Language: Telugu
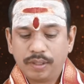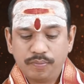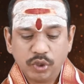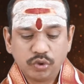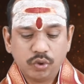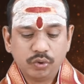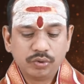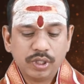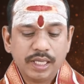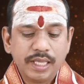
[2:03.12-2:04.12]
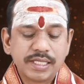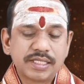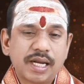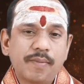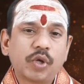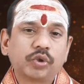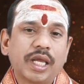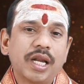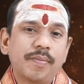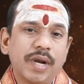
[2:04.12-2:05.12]
ఇబ్బందులు శ్రమకు
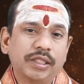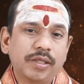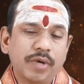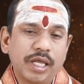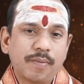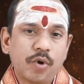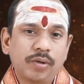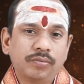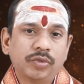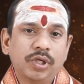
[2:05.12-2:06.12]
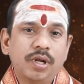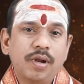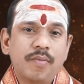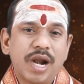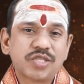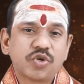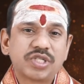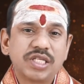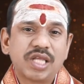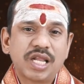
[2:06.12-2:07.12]
తగిన ఫలితం లేకపోవడం మనసు
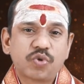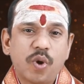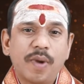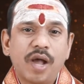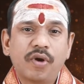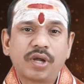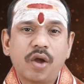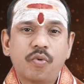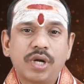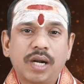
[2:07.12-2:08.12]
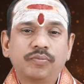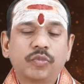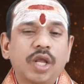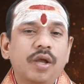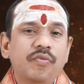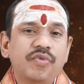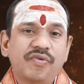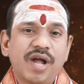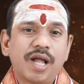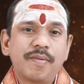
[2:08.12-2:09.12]
చంచల స్వభావంగా ఉండడం
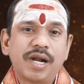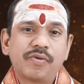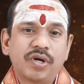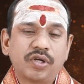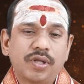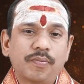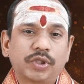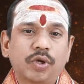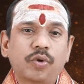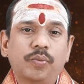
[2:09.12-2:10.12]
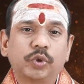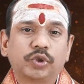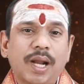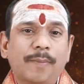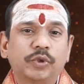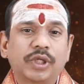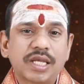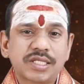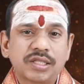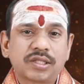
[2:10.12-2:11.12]
వివాహమైనటువంటి దంపతులకు పుత్రాపుత్రిక
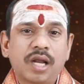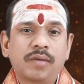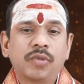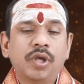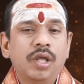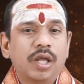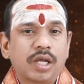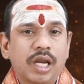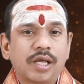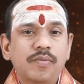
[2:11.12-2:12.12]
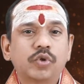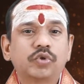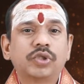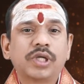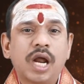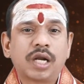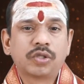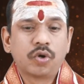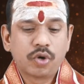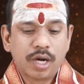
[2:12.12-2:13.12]
సంతానం కలగబోతుందని
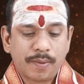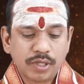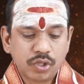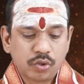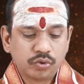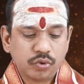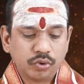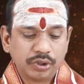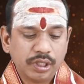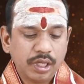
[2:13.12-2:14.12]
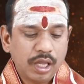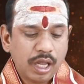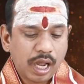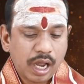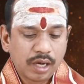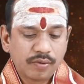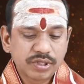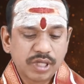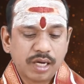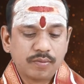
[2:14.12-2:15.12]
ఆనందంలో గడపడం జరుగుతూ ఉంటుంది ఆరవ
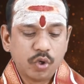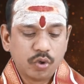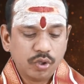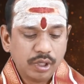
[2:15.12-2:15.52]
స్థానంలో